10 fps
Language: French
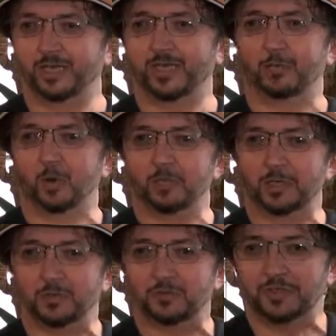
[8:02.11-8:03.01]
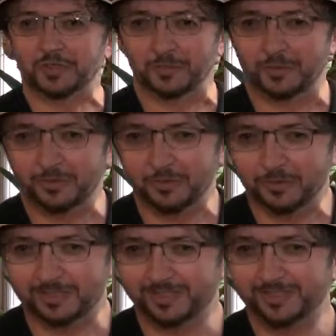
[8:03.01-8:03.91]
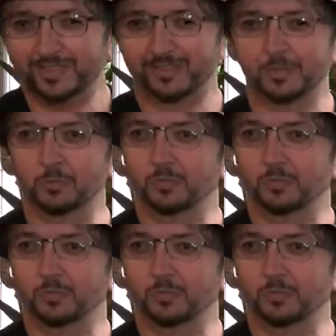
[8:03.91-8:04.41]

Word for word: Et la première envie que j'ai eue, c'était de